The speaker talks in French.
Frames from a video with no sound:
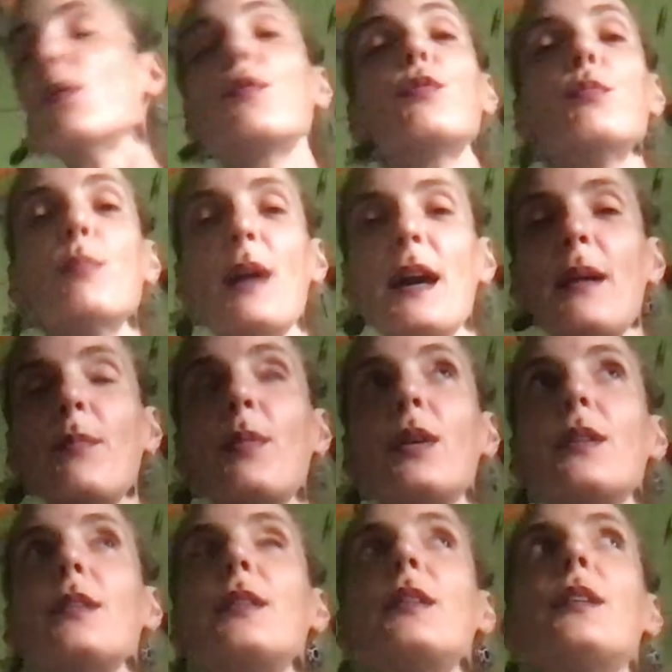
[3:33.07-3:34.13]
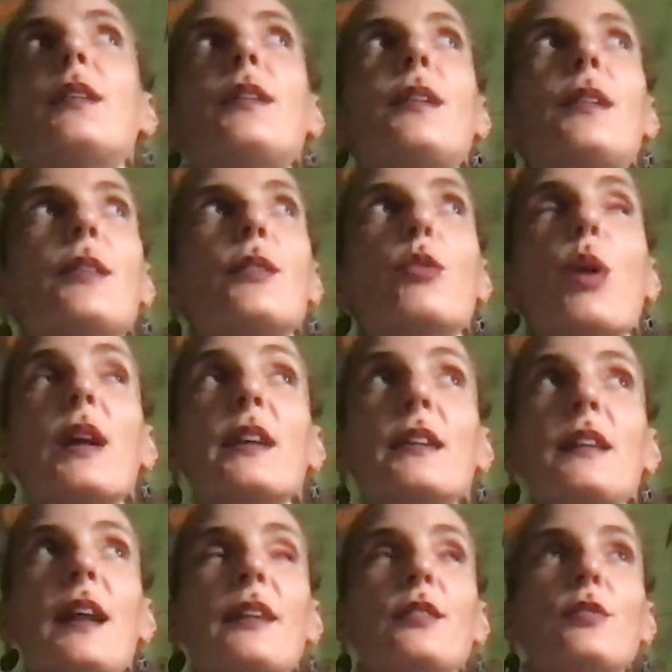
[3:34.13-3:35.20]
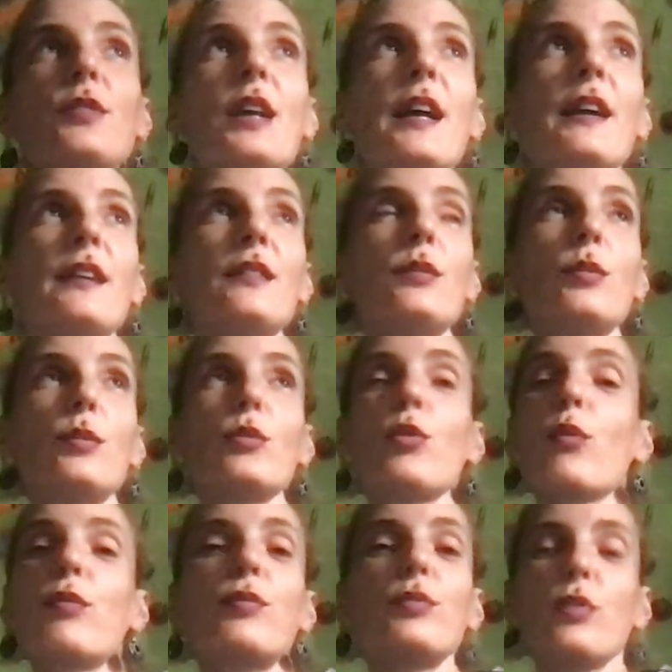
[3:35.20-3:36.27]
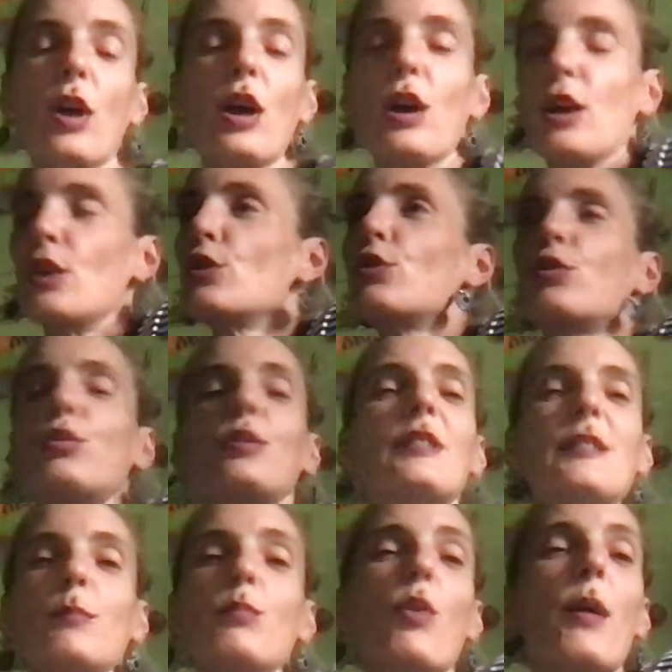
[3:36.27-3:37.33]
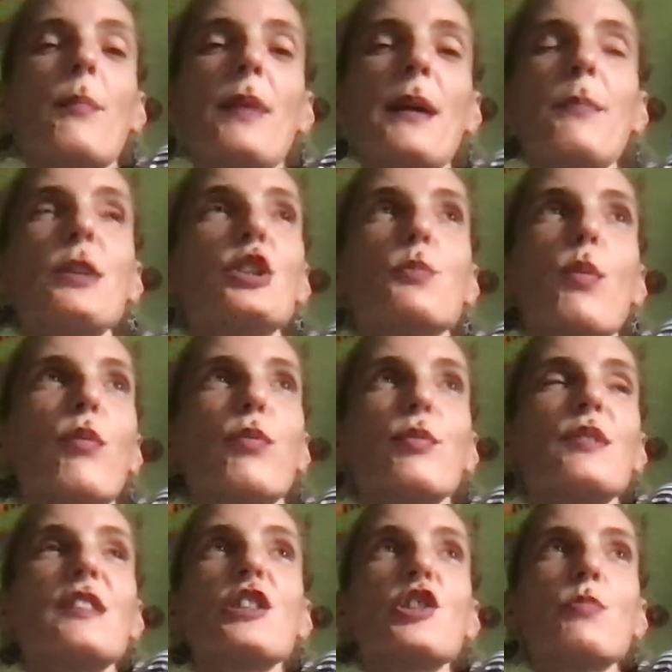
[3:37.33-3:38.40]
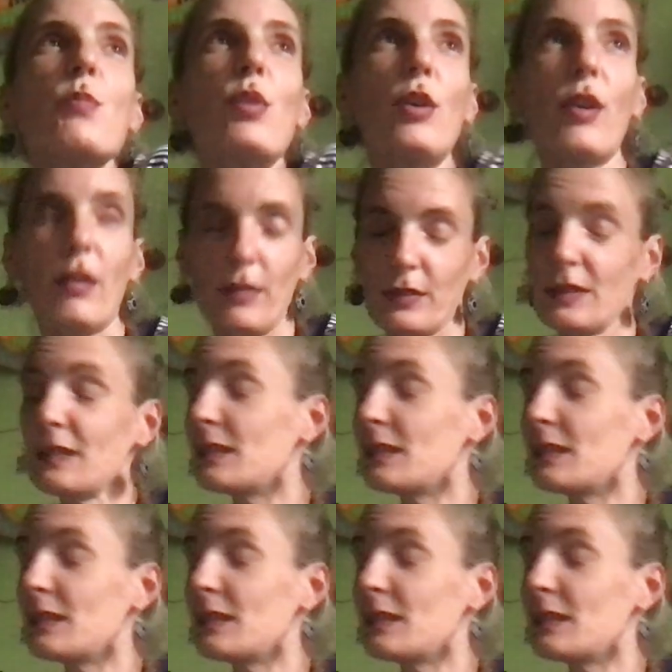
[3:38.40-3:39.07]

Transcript: vous-même, euh, quoi qu'il advienne, s'en foutre. Je suis moi-même et je m'en fous si je meurs. C'est